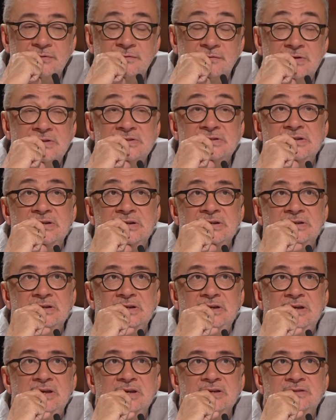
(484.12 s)
у вас
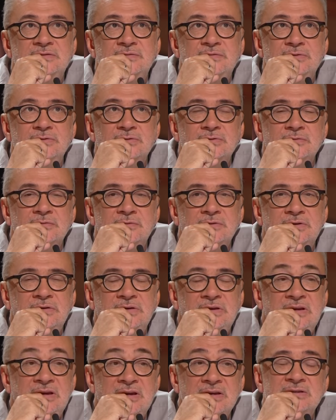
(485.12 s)
это есть все, вот
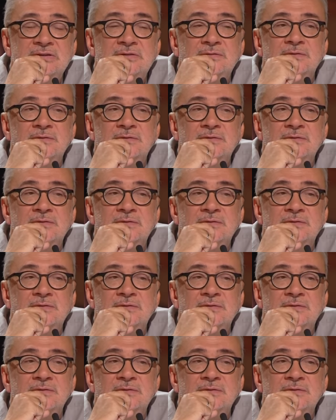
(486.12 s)
есть у